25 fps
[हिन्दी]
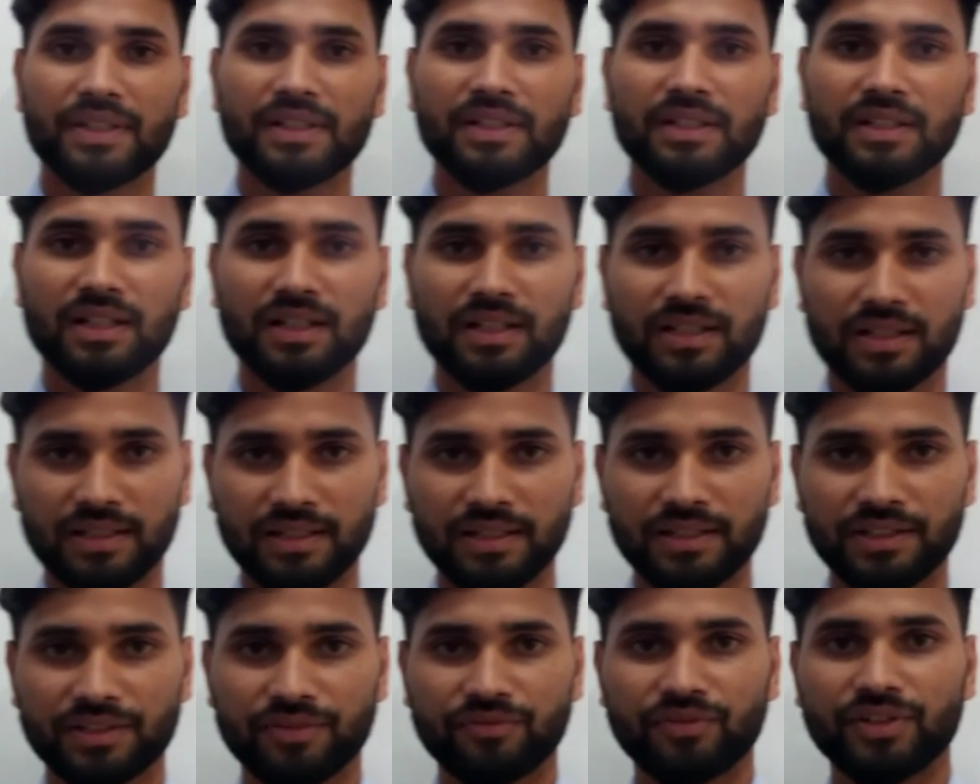करके
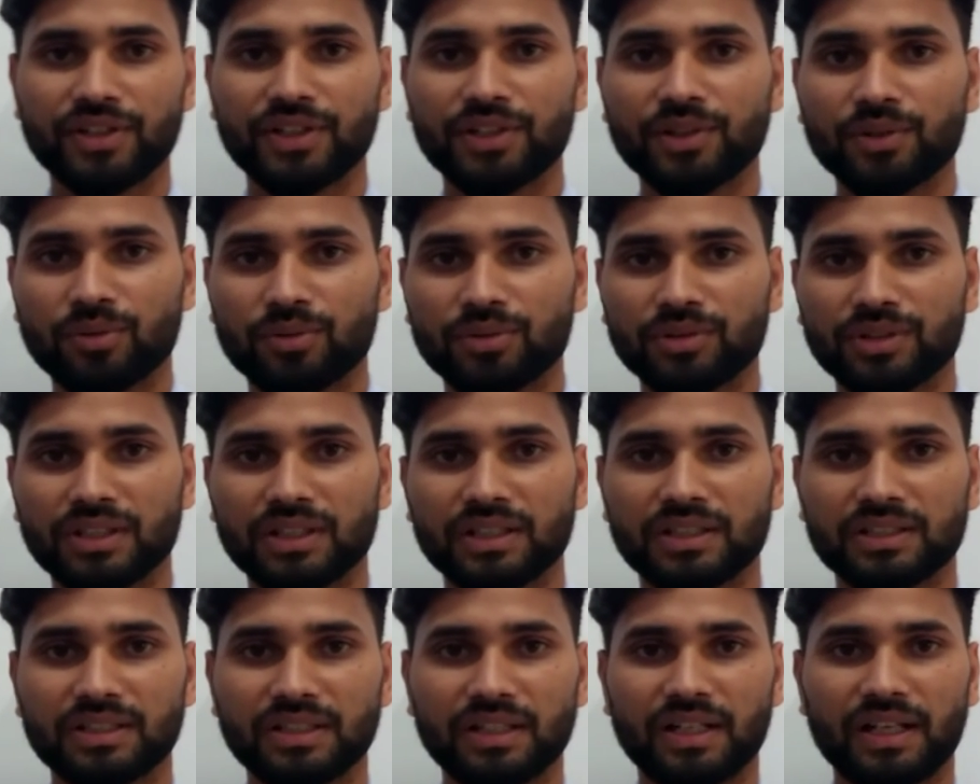इस वीडियो को
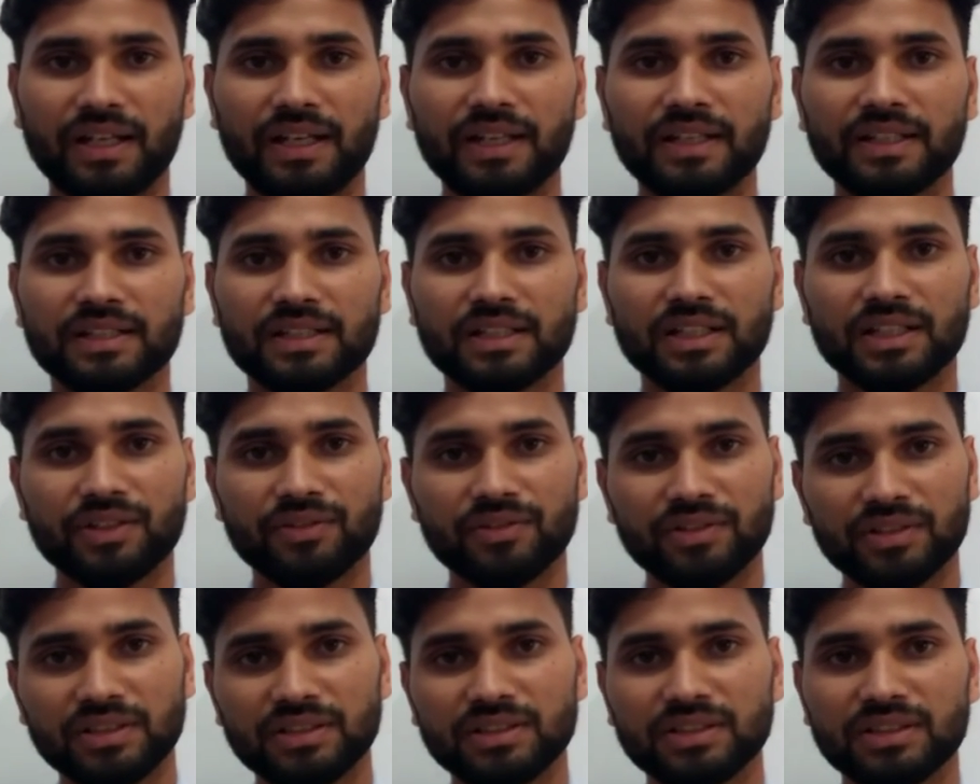देखते रहे इसका
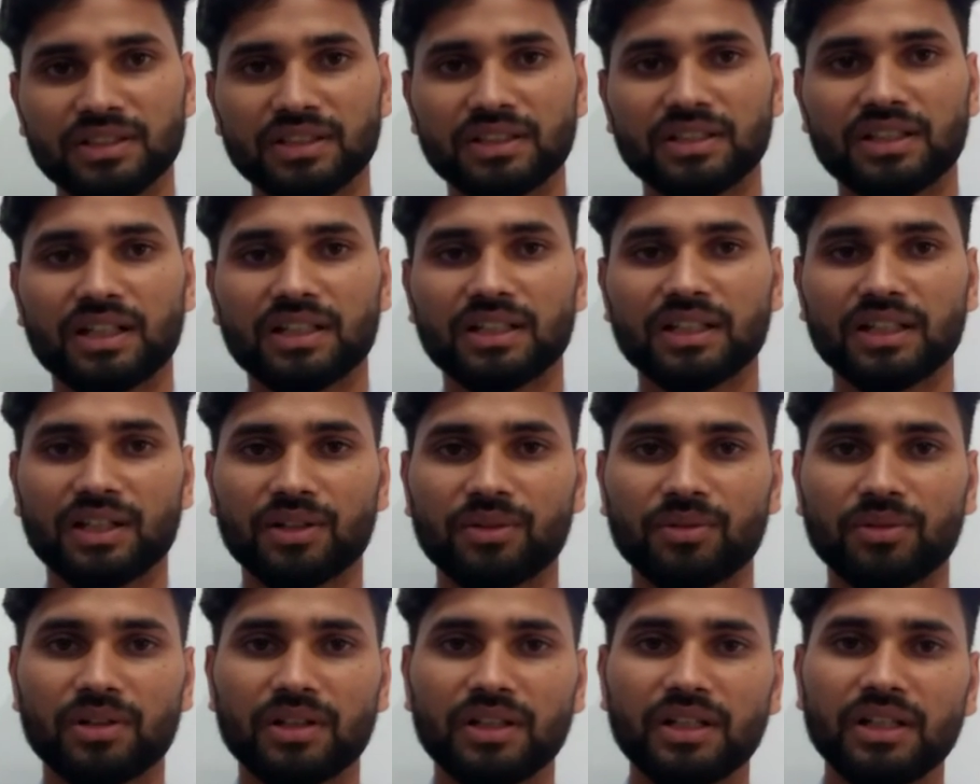रिविज़न जितने ज़्यादा
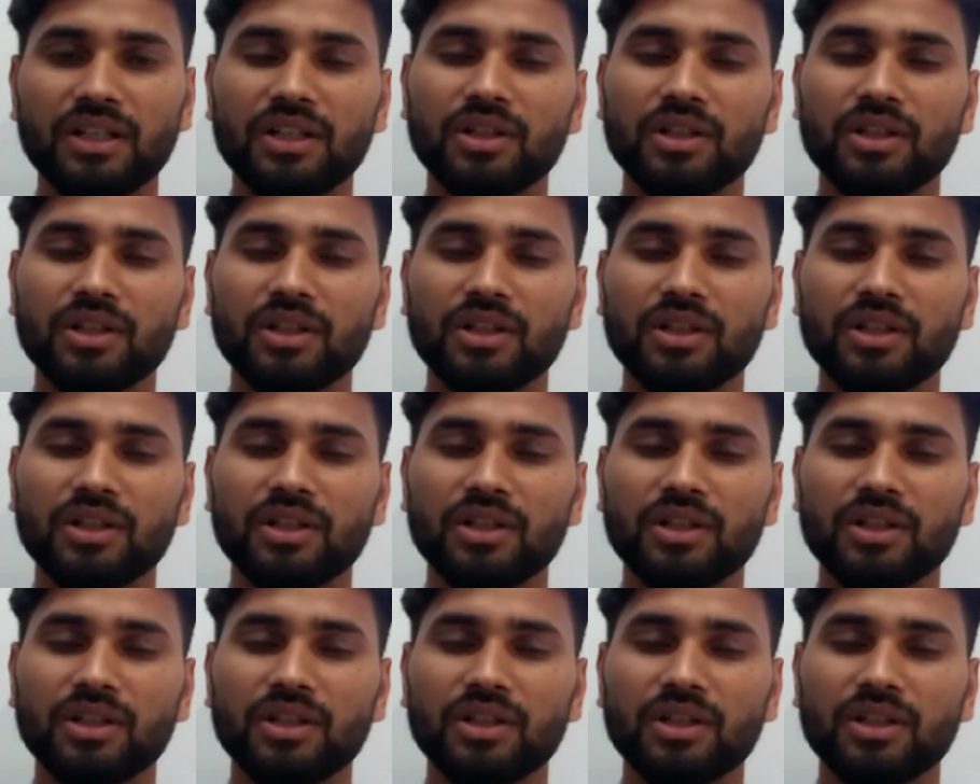करोगे